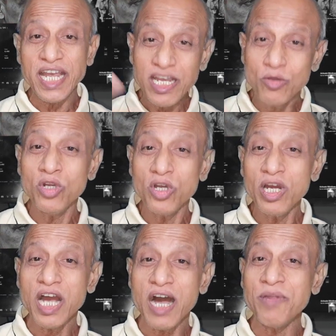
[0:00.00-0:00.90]
এইগুলো
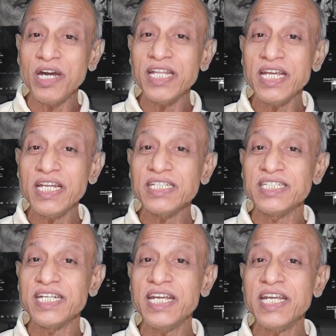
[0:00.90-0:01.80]
আমাদের
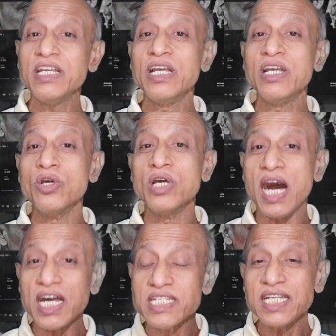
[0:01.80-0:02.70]
যে
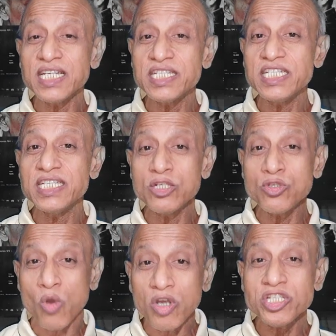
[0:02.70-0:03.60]
আস্তে আস্তে যে
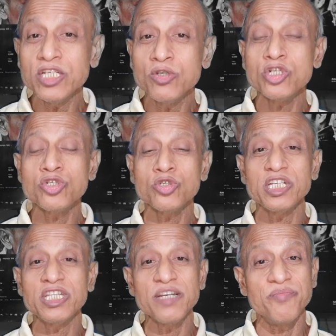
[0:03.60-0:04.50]
টক্সিনগুলো
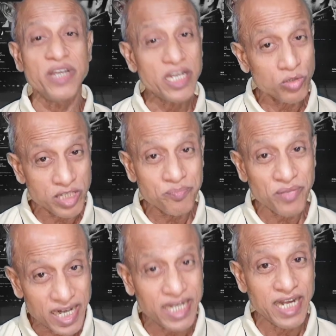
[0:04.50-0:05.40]
শরীর থেকে বের হতে
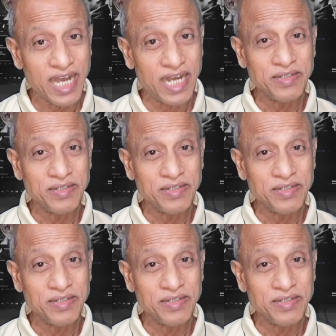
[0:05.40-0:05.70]
পারে না